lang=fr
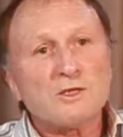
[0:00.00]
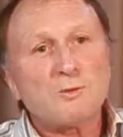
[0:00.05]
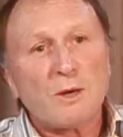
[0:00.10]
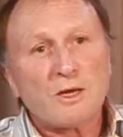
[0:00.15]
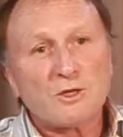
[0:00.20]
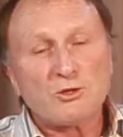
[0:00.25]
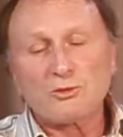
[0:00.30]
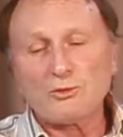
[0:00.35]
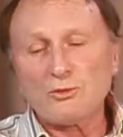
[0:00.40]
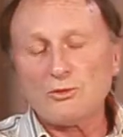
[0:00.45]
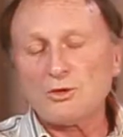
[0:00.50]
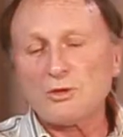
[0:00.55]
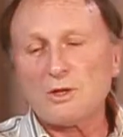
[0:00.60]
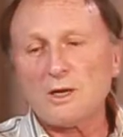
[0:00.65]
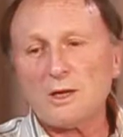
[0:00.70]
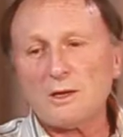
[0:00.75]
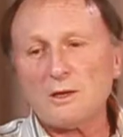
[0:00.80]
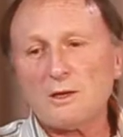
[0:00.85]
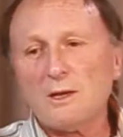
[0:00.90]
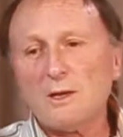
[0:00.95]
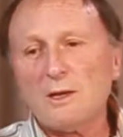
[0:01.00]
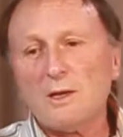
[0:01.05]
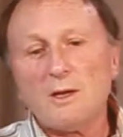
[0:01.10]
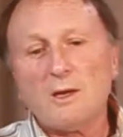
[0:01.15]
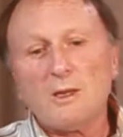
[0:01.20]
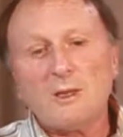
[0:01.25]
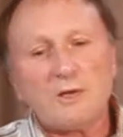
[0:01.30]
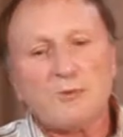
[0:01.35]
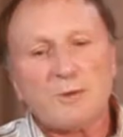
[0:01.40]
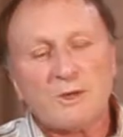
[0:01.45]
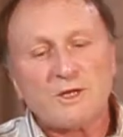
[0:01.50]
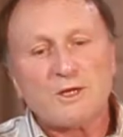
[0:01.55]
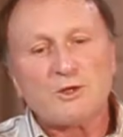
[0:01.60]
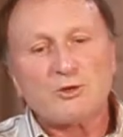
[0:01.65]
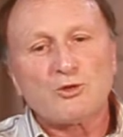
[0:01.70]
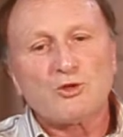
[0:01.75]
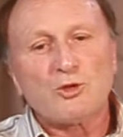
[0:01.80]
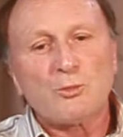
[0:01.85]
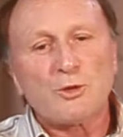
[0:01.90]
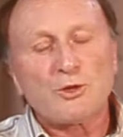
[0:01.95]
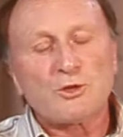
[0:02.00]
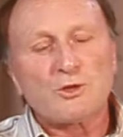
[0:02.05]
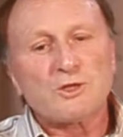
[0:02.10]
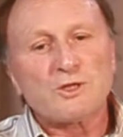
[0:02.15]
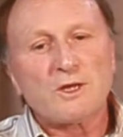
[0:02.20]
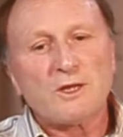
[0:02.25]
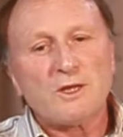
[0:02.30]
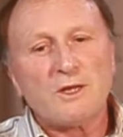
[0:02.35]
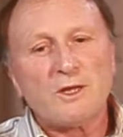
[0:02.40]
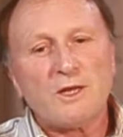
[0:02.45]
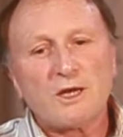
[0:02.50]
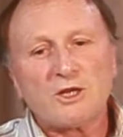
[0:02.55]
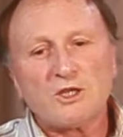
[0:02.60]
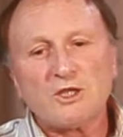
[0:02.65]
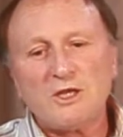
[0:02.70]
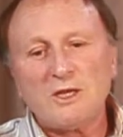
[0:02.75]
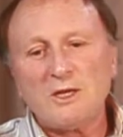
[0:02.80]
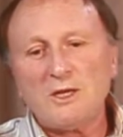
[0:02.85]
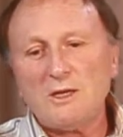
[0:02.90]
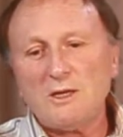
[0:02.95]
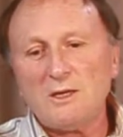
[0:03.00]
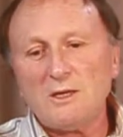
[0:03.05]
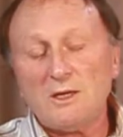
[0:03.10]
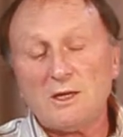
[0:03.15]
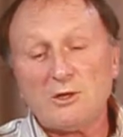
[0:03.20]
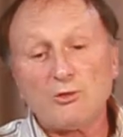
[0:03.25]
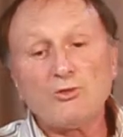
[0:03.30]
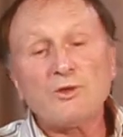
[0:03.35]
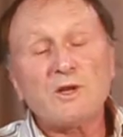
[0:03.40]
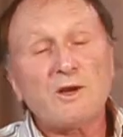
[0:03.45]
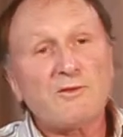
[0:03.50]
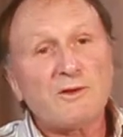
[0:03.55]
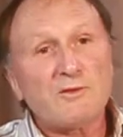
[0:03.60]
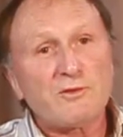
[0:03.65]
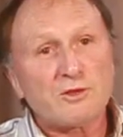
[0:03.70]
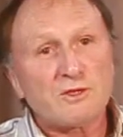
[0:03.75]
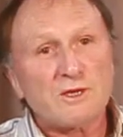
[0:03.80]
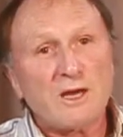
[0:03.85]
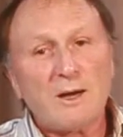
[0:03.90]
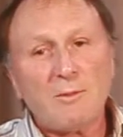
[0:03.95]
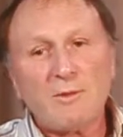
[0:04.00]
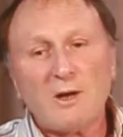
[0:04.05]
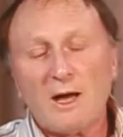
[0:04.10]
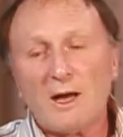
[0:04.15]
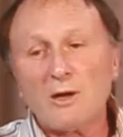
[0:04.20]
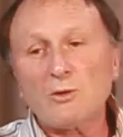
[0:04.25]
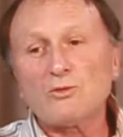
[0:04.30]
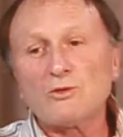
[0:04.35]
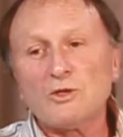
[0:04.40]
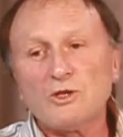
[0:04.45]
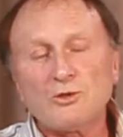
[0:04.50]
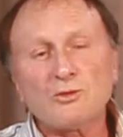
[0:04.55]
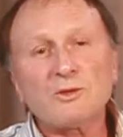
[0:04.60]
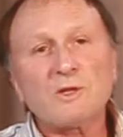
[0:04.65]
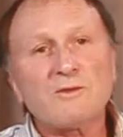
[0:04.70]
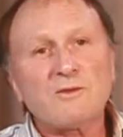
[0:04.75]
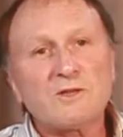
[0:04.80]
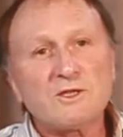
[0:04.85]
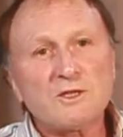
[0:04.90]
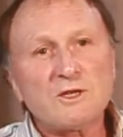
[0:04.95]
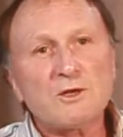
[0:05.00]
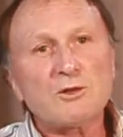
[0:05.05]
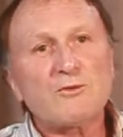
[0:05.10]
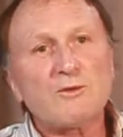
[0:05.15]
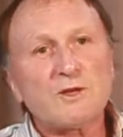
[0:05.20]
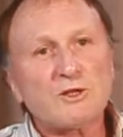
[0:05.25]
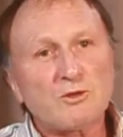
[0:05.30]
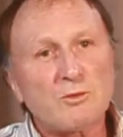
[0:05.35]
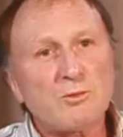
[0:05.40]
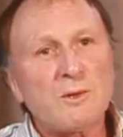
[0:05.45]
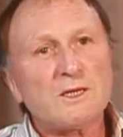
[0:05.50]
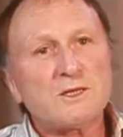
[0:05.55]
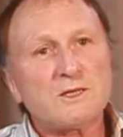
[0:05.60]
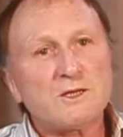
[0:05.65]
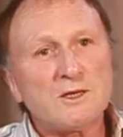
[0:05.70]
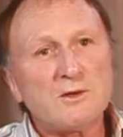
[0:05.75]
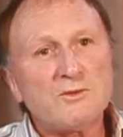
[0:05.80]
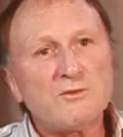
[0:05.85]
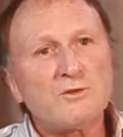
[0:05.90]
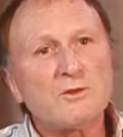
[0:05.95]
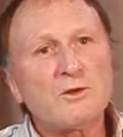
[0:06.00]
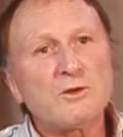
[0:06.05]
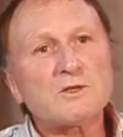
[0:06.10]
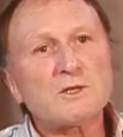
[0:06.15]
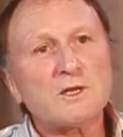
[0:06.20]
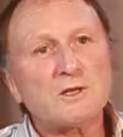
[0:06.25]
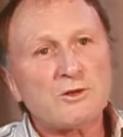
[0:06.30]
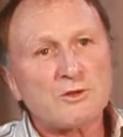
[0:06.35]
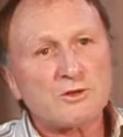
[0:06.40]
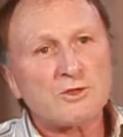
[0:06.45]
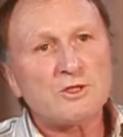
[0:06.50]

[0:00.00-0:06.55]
la disparition du Soleil. L'exploitation de ce potentiel d'énergie, il est tout à fait faisable à condition d'investir de façon massive dans cette